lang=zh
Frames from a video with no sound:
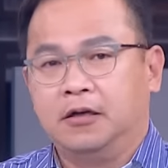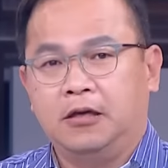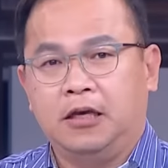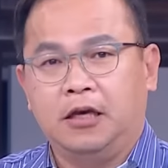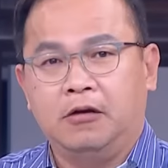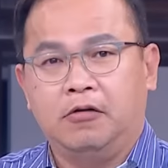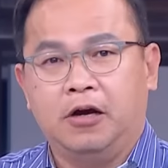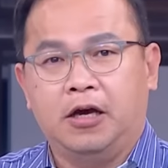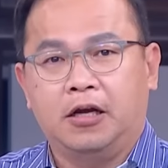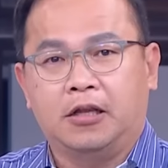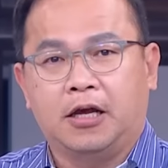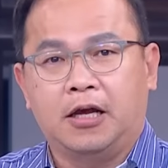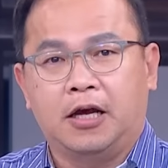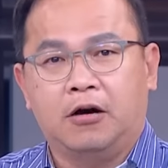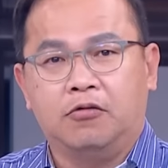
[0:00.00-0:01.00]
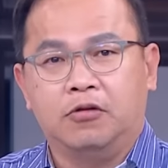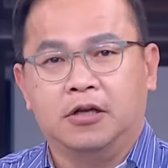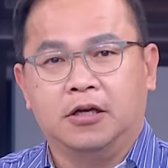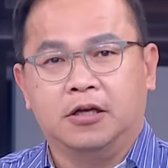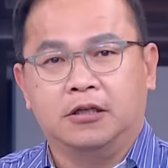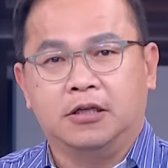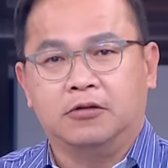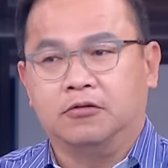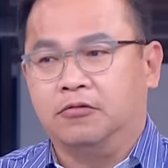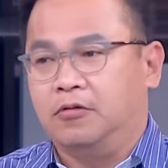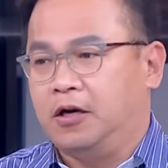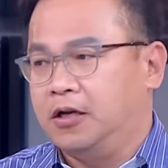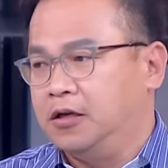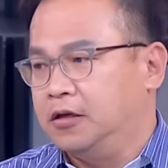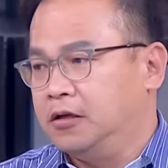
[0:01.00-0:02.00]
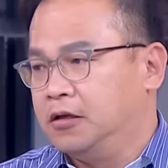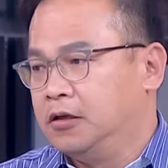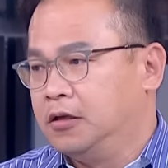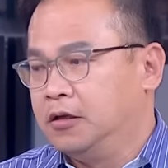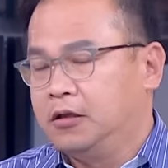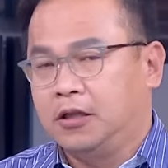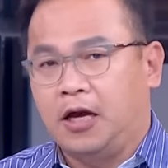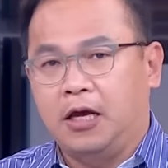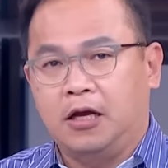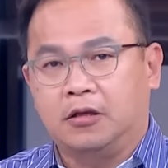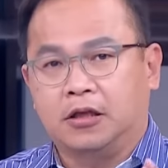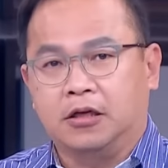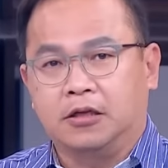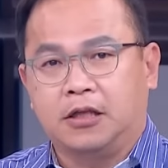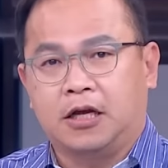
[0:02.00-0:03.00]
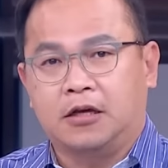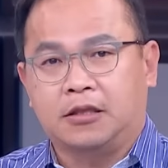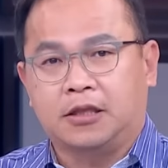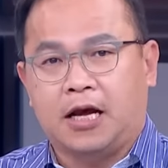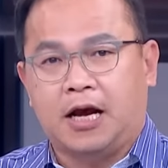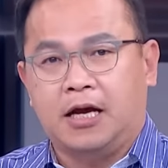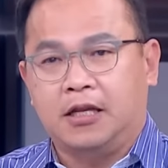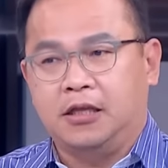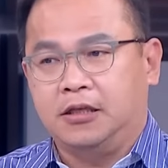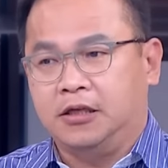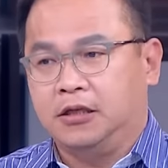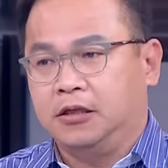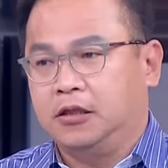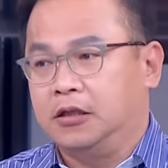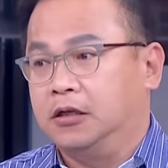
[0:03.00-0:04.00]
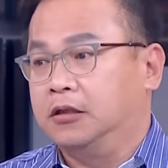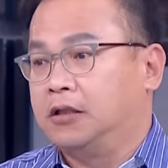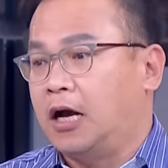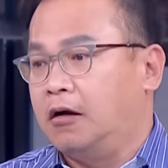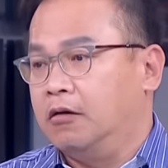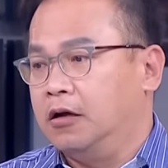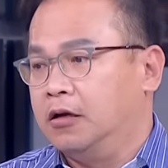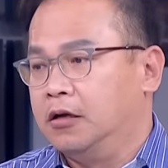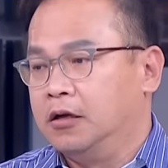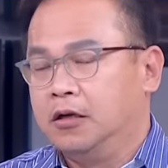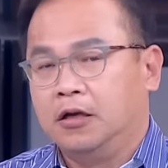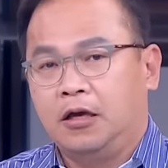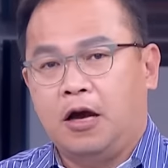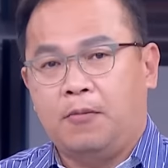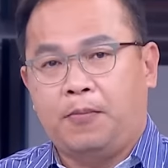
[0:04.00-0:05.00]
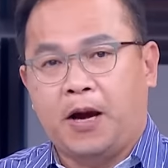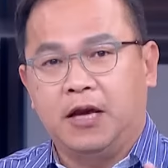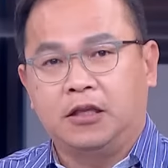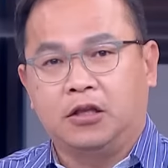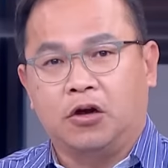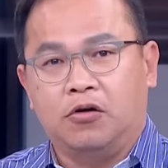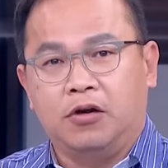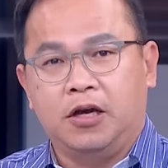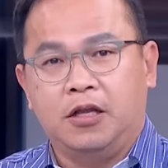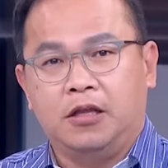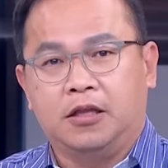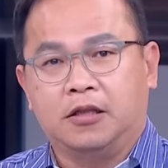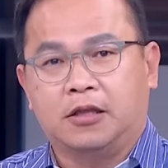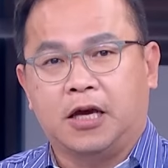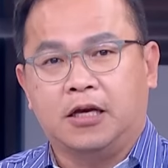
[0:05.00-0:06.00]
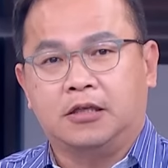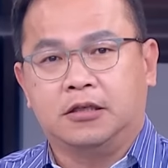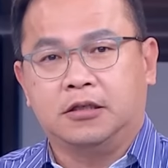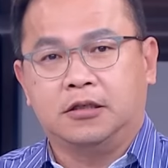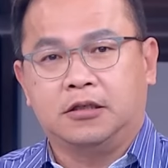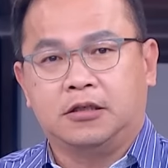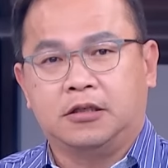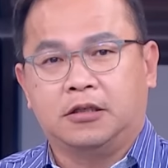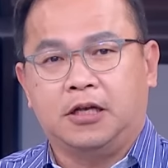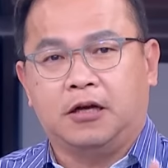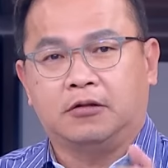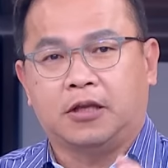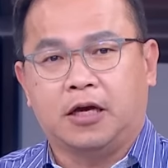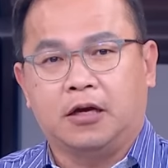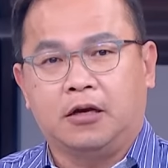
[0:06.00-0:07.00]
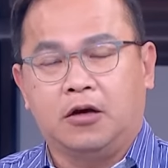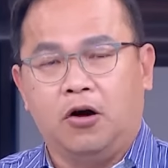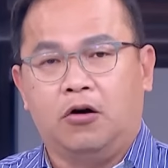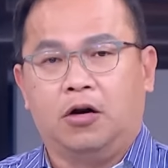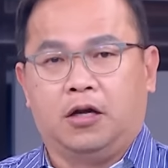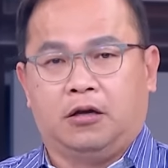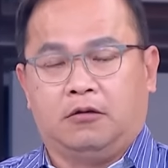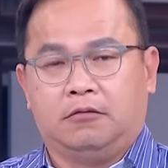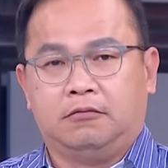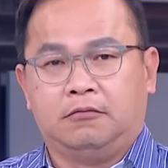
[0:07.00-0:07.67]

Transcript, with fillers: 因为他要问的已经问完了，他要得到的答案已经得到了，要拍抖音的袋子资料袋够了，